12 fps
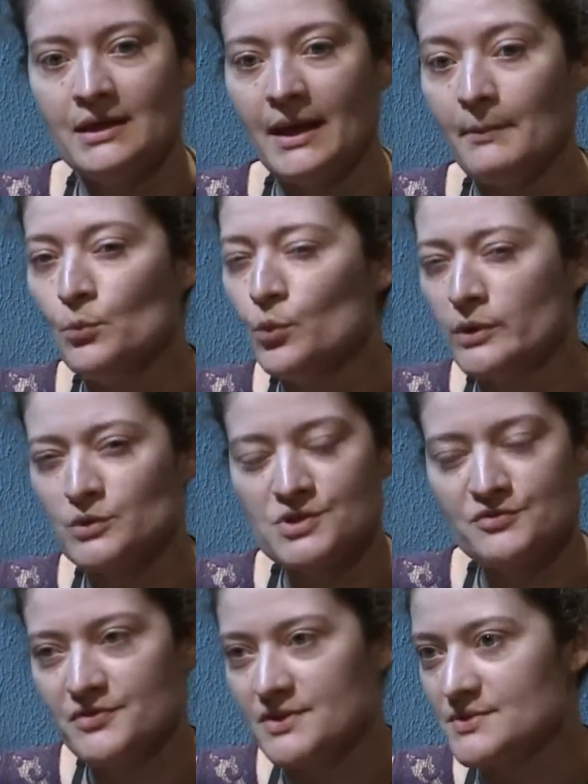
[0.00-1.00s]
É muito
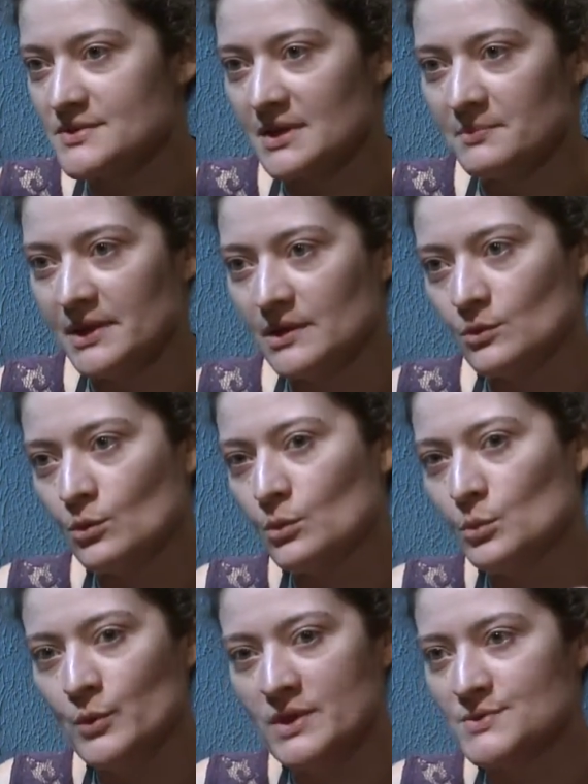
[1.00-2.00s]
difícil saber
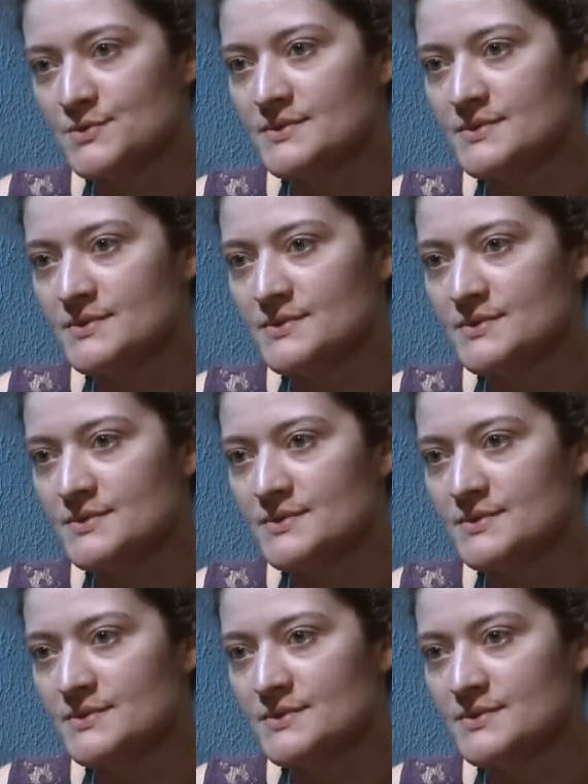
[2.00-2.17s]
como isso